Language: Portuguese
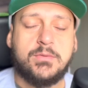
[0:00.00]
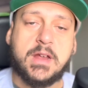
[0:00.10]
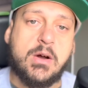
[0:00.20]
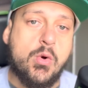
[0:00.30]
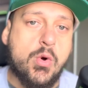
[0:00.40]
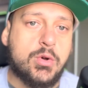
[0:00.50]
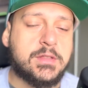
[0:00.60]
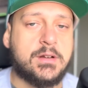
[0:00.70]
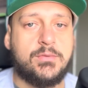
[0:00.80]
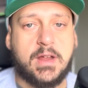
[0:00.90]
fica
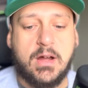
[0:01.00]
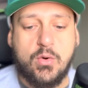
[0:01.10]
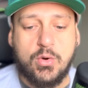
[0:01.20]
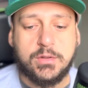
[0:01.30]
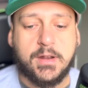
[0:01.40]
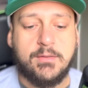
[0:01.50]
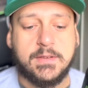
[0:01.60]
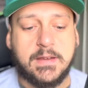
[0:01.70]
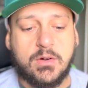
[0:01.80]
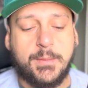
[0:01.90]
outra, fica outra, aí
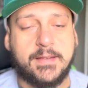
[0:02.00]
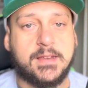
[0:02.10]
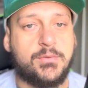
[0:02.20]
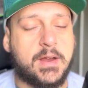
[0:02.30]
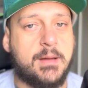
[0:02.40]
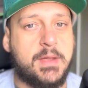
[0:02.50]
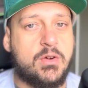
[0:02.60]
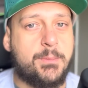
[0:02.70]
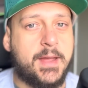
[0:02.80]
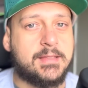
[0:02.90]
você começa a ficar meio
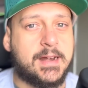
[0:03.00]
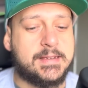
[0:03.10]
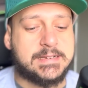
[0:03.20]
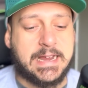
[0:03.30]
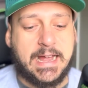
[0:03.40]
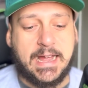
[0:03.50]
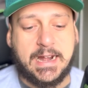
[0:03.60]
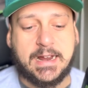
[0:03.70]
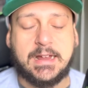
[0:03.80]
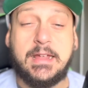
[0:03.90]
com o pé atrás.
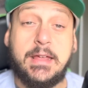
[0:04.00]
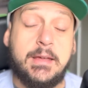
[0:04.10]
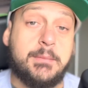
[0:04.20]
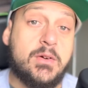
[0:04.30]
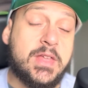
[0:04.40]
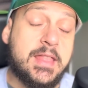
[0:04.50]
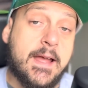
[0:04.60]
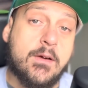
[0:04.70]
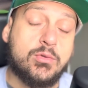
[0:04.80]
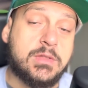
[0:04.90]
Caraca, mas o que
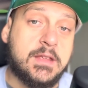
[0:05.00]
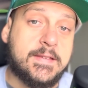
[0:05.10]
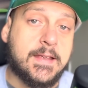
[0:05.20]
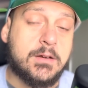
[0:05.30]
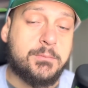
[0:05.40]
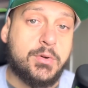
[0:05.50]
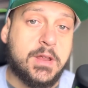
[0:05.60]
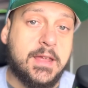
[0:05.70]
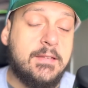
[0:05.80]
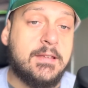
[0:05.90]
tá acontecendo? Por
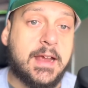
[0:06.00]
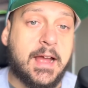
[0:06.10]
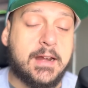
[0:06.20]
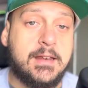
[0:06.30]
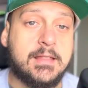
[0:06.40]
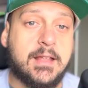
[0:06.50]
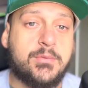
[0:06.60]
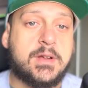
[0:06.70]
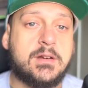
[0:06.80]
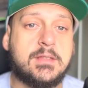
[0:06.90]
que esse cara ele tá
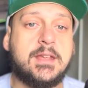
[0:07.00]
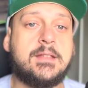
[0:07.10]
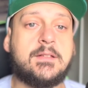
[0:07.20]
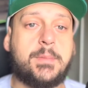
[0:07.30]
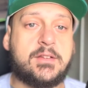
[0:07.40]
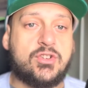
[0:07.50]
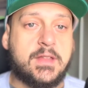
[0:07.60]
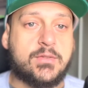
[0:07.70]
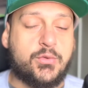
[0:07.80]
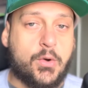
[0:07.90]
ficando tantas
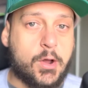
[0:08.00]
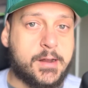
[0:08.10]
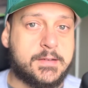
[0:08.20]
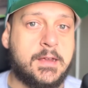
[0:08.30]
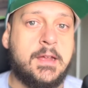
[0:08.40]
partidas fora?